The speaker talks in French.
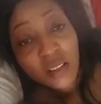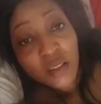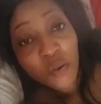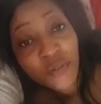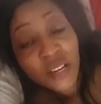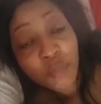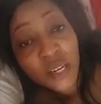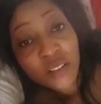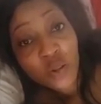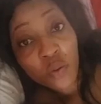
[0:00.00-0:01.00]
Ça vous fait
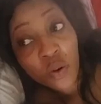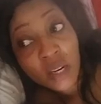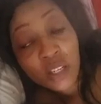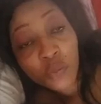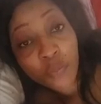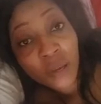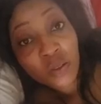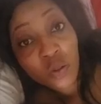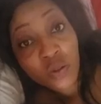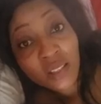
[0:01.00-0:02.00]
plaisir de voir des
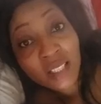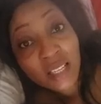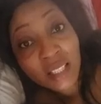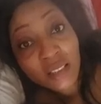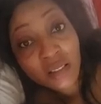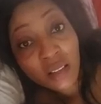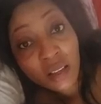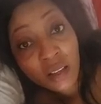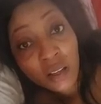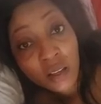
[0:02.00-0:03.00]
personnes se
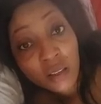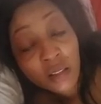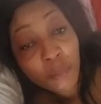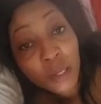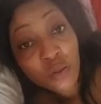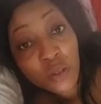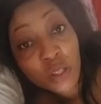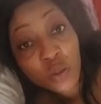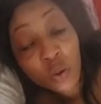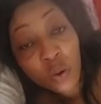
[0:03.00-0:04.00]
détester Des personnes qui
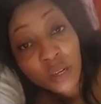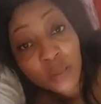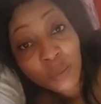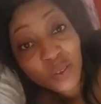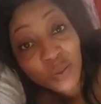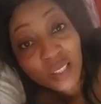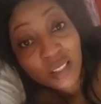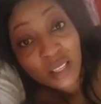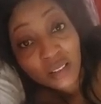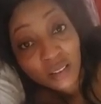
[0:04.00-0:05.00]
ne se connaissent pas se
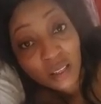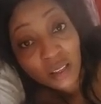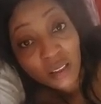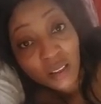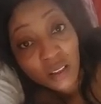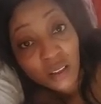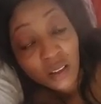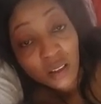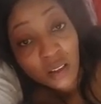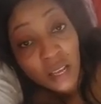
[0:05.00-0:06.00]
détester
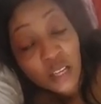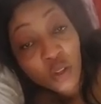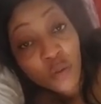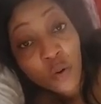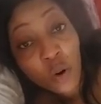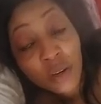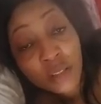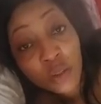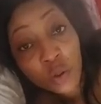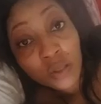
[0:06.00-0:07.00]
est-ce que vous
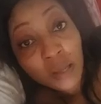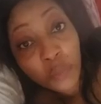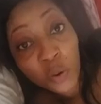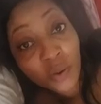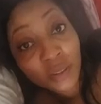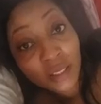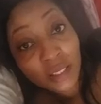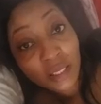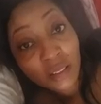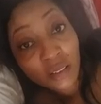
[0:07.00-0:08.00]
connaissez ça peut
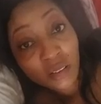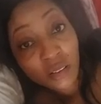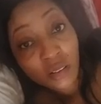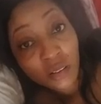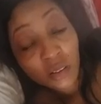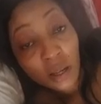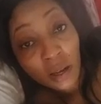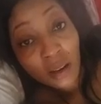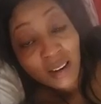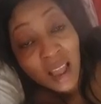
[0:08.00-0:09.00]
entraîner
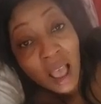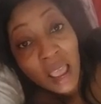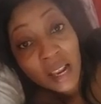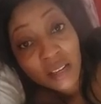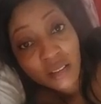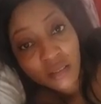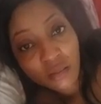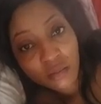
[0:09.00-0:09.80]
hein? La haine.